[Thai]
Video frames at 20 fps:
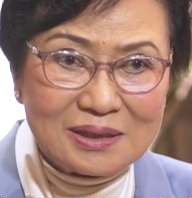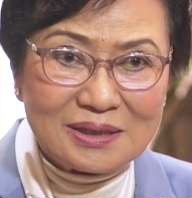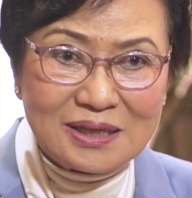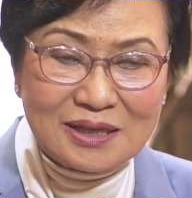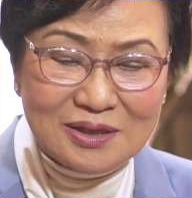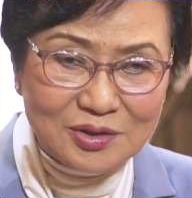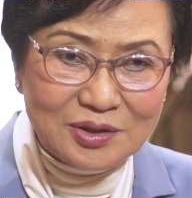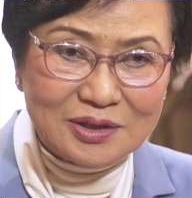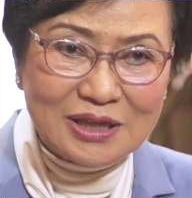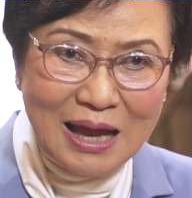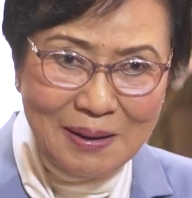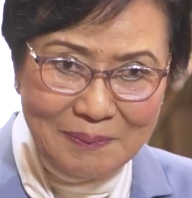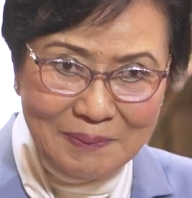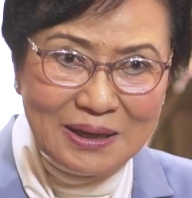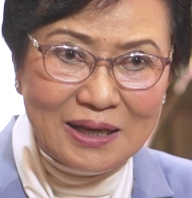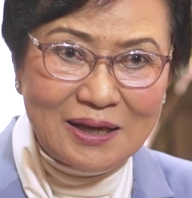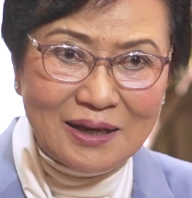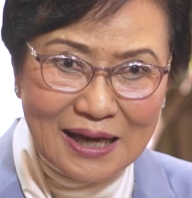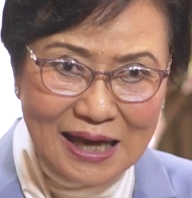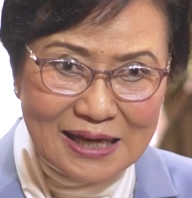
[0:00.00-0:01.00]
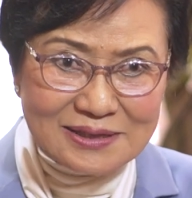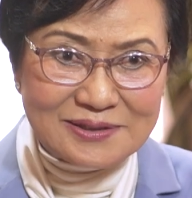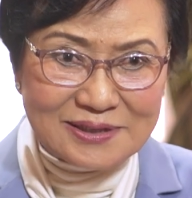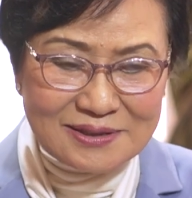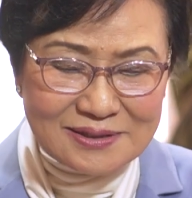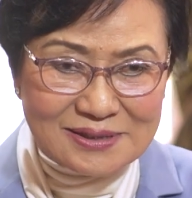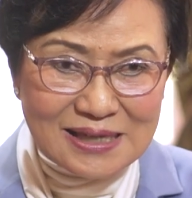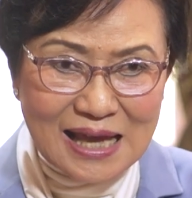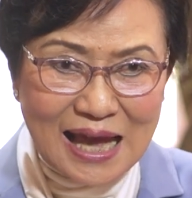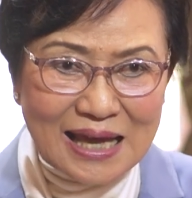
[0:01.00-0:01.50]
นี่ก็ทำเรื่องการ
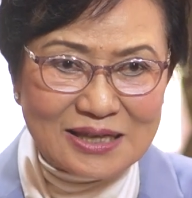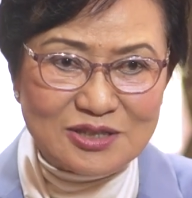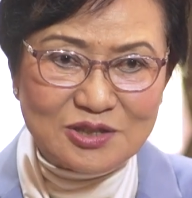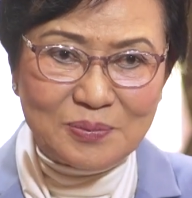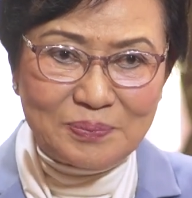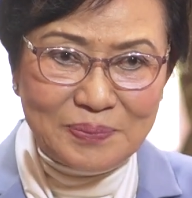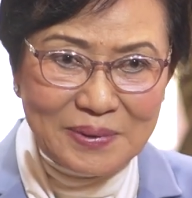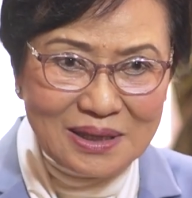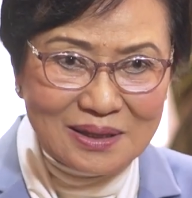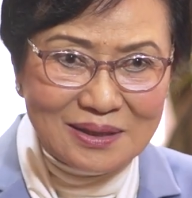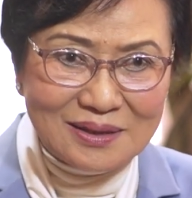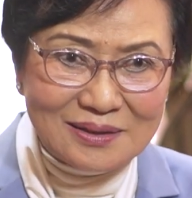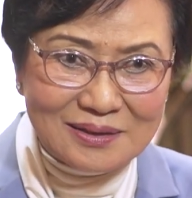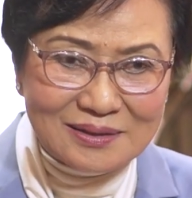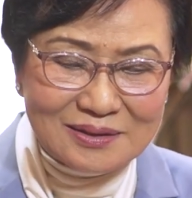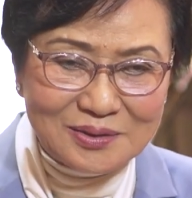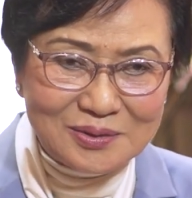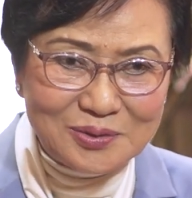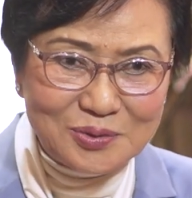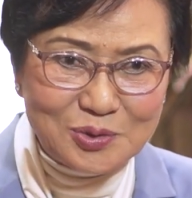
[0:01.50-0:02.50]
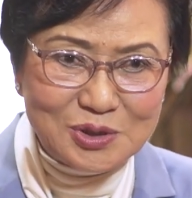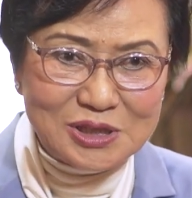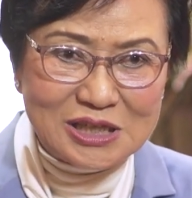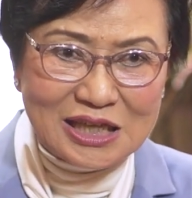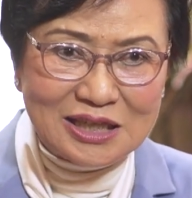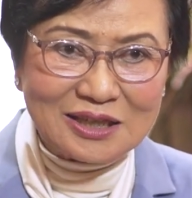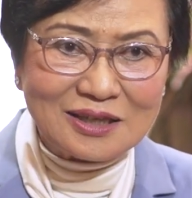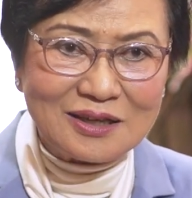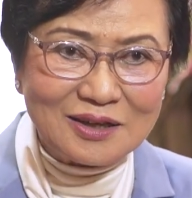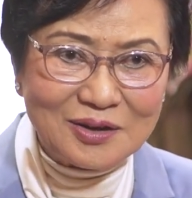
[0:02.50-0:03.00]
ศึกษาจนเป็นคุณห
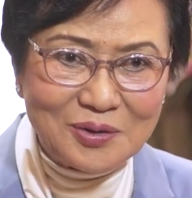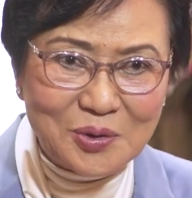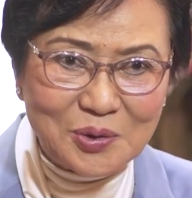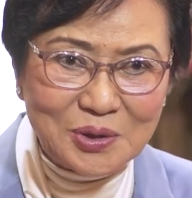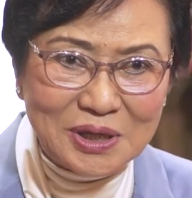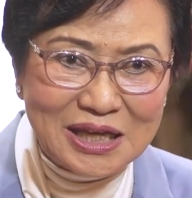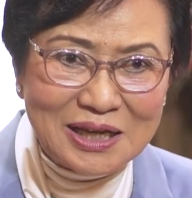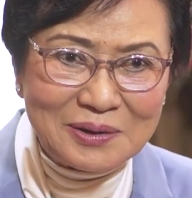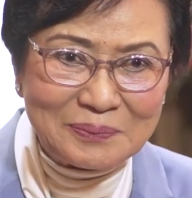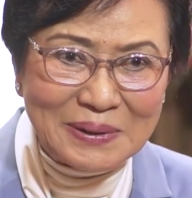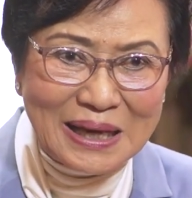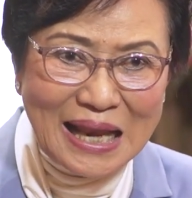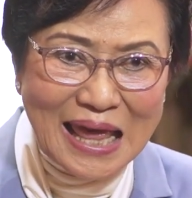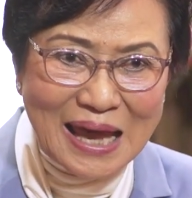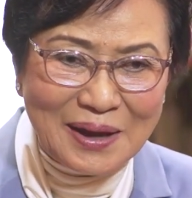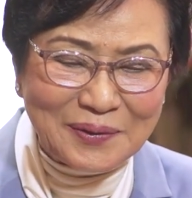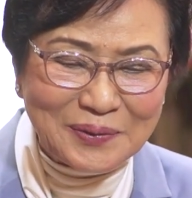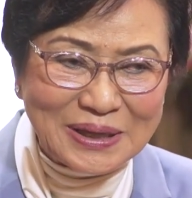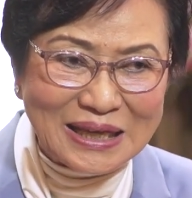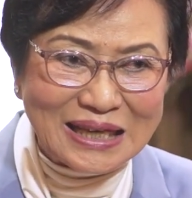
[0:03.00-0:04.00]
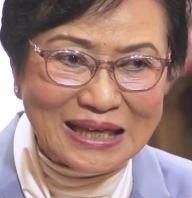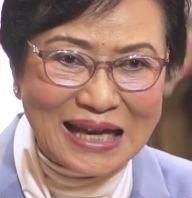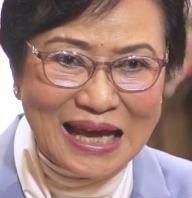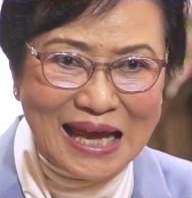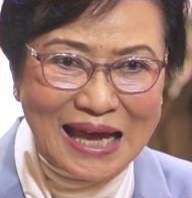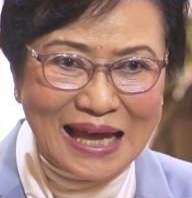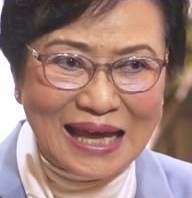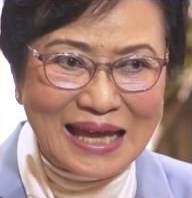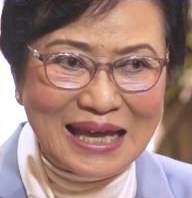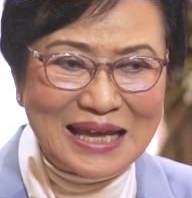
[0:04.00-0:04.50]
ญิงโคดดิ้งไปแล้วเนี่ย
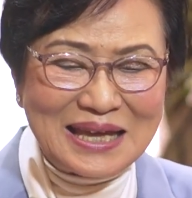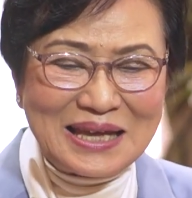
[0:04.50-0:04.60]
นะคะ